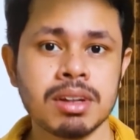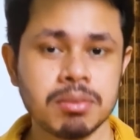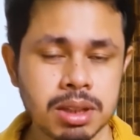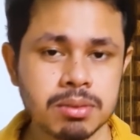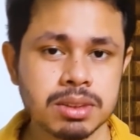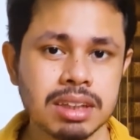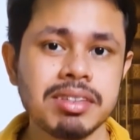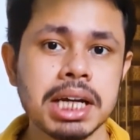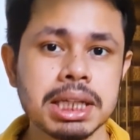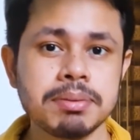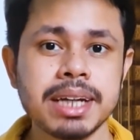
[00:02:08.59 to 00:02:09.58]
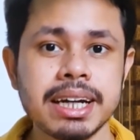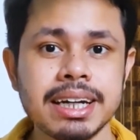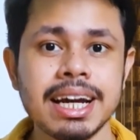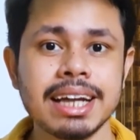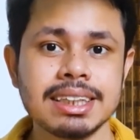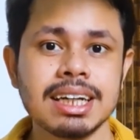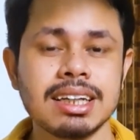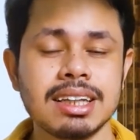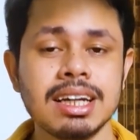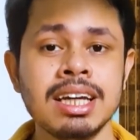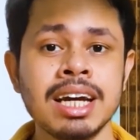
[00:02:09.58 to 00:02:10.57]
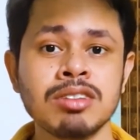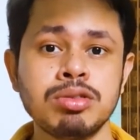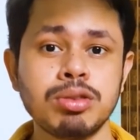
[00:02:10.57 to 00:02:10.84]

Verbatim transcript: मतलब सभी एस्पिरेंट ने ऐसे करते कि एक